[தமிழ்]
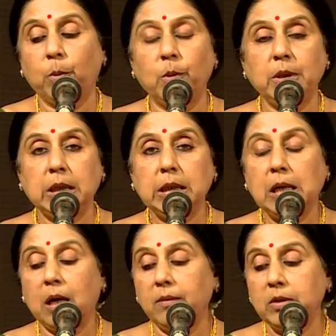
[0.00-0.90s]
போல்
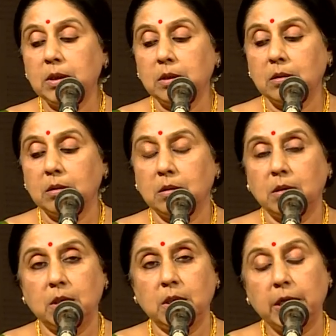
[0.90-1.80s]
இனிதாவது
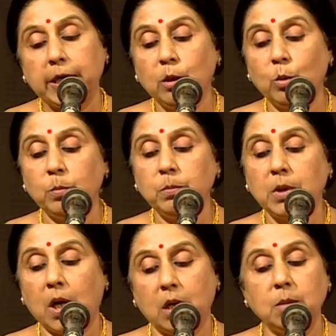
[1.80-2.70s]
எங்கும்
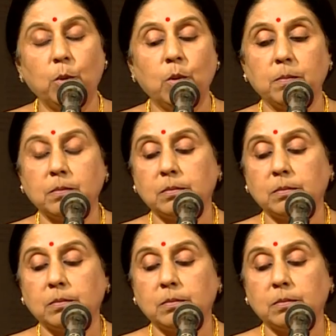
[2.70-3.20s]
காண்போம்